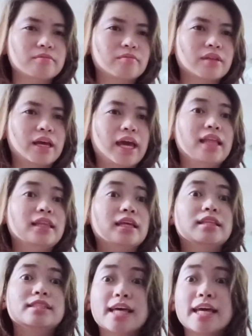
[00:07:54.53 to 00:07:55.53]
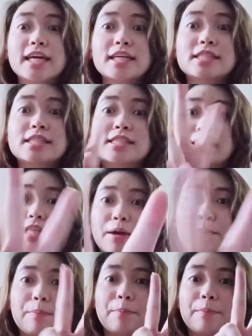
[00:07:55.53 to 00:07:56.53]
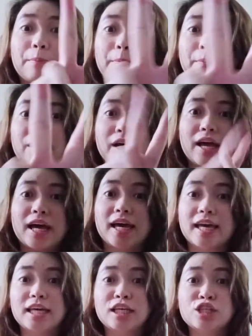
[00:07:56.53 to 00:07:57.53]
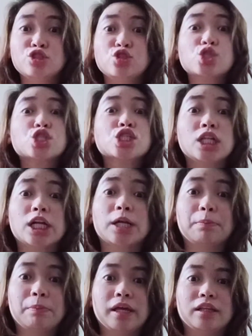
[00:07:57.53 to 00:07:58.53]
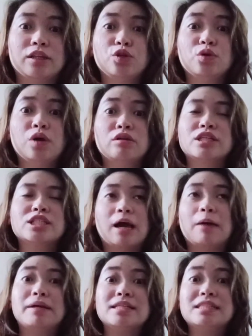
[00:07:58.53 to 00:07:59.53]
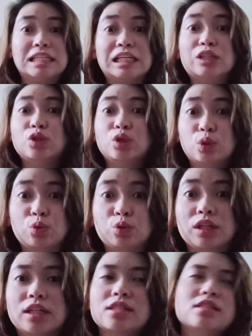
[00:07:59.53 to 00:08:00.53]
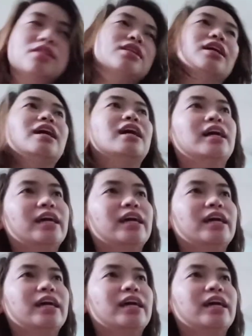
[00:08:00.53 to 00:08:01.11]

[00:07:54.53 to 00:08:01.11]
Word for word: And then, second step is you slurp it. You know how the Japanese eat noodles? It's the